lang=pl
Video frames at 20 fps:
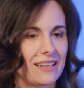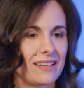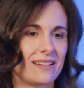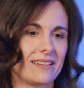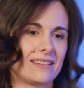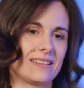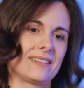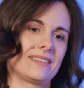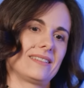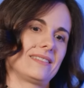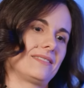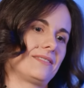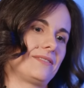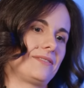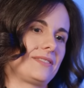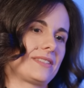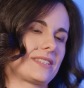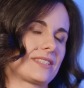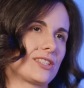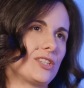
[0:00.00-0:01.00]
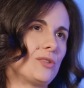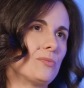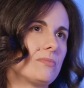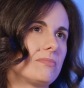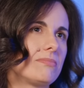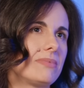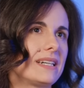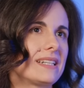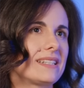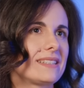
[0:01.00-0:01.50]
E, wiesz co,
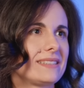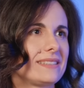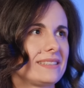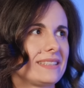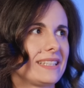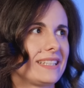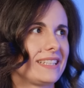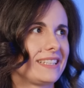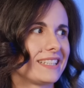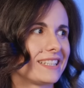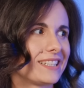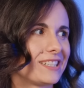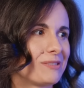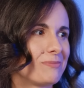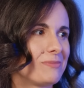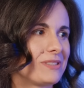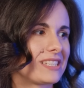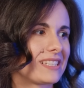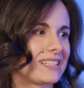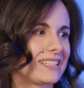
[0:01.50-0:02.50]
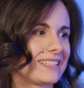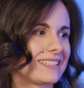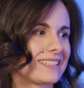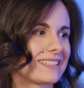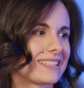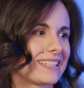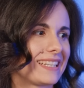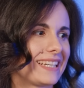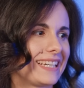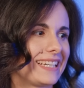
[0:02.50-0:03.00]
bardziej e, myślę,
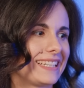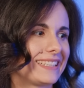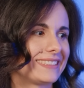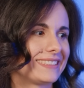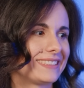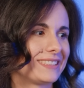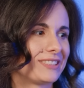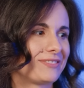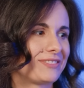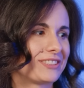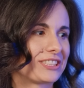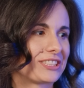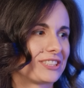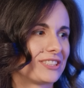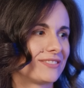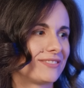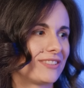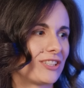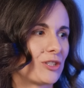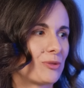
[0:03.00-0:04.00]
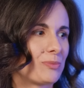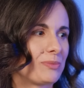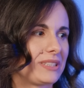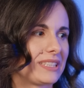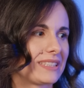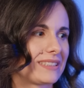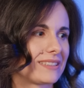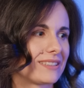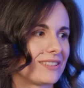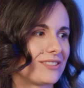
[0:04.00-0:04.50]
że e, fascynowało
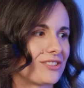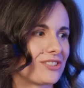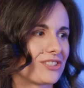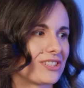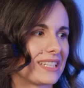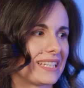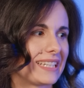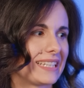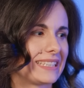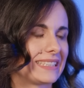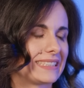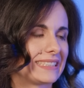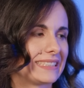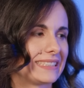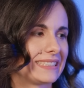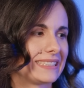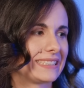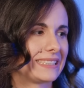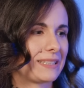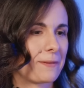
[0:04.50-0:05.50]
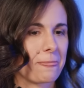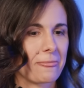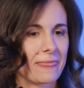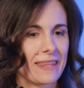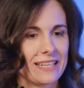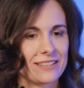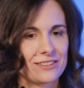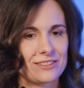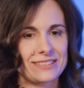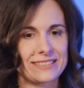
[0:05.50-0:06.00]
mnie to, że
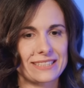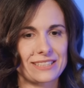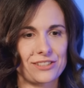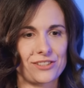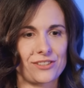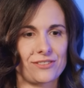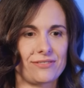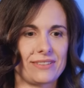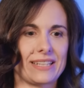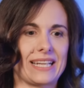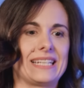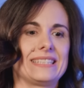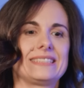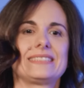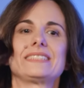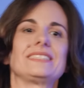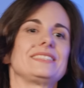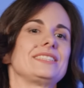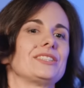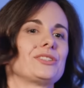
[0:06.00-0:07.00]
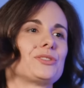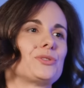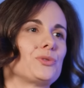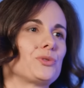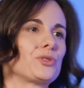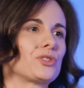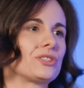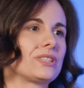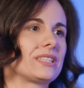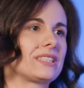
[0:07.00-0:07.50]
to jest taki świat, gdzie jest
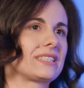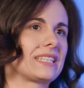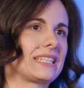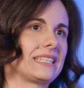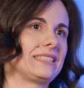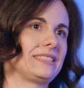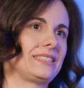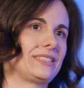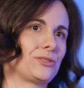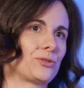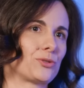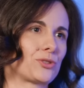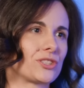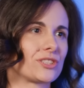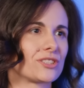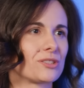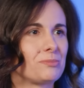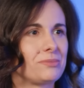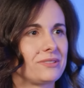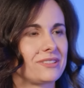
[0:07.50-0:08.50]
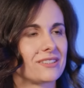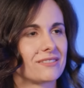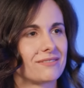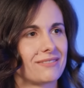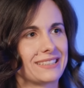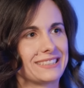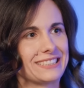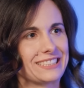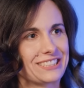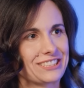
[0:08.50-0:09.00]
dużo narzędzi, dużo
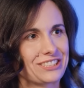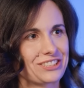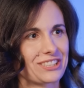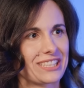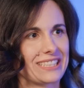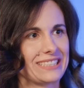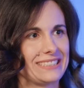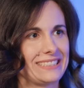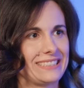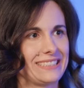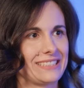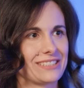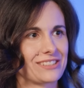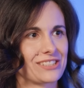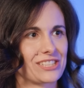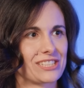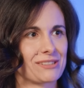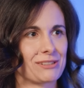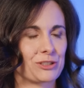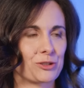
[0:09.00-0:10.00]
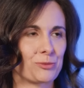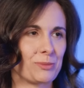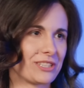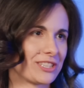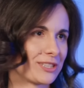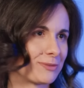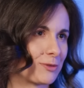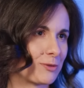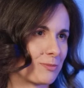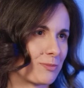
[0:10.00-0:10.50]
skomplikowanych narzędzi. Mhm. Trzeba to umieć
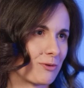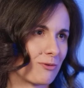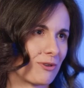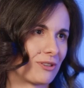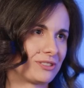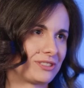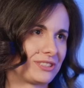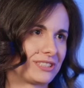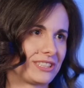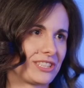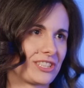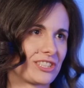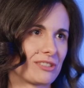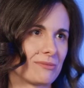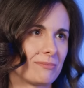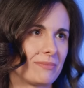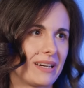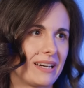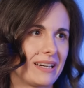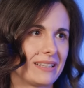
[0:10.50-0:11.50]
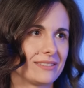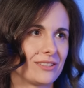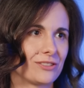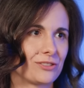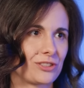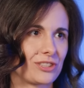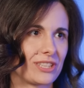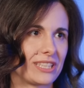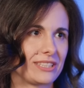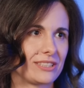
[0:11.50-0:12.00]
ze sobą połączyć, trzeba
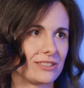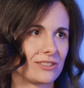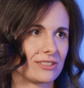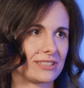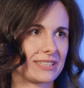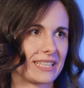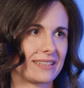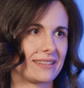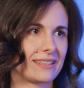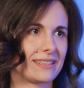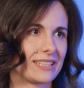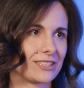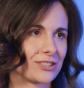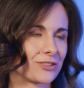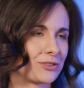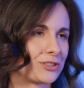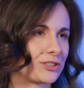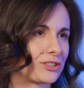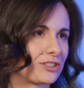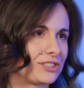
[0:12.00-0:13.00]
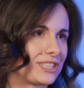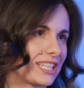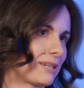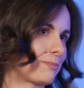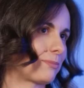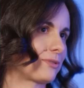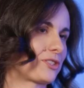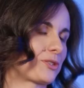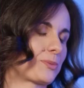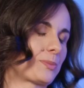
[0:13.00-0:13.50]
dotrzeć do sedna, jak to wszystko działa
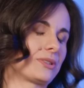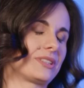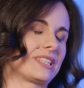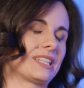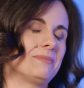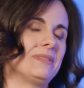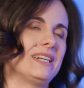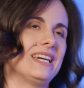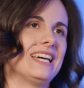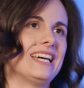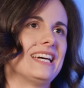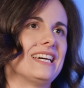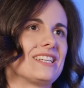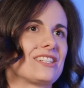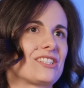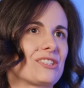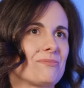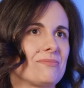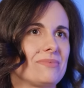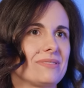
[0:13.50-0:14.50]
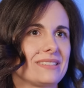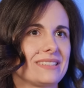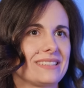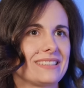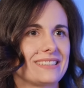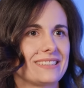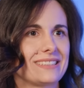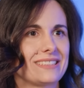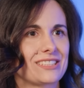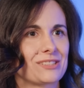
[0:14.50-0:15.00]
pod spodem, żeby,
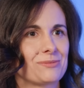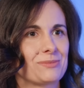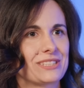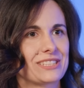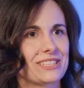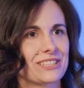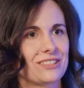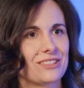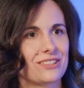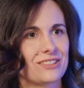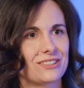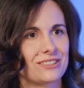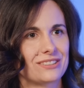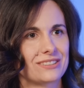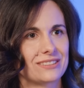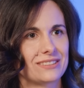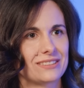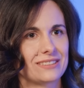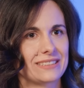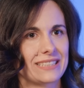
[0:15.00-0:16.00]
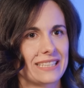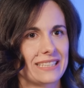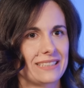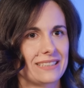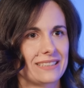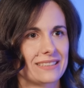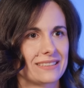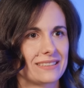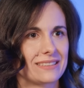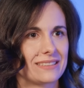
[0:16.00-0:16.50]
żeby z tego tak
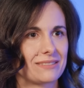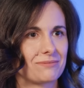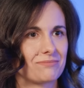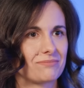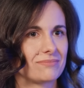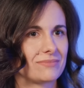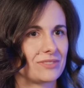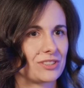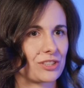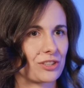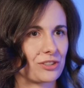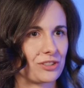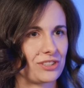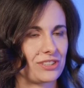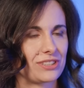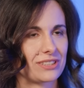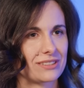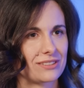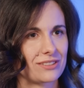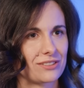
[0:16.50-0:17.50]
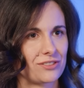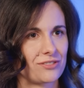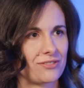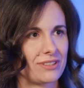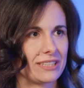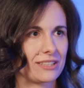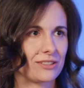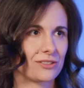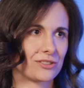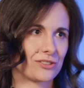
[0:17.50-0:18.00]
coś, coś
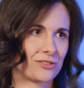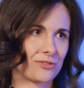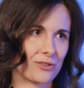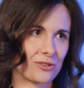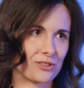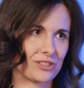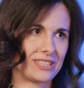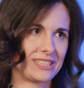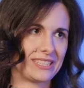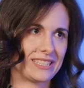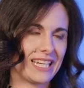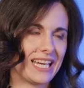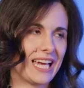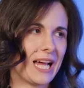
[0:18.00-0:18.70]
fajnego stworzyć.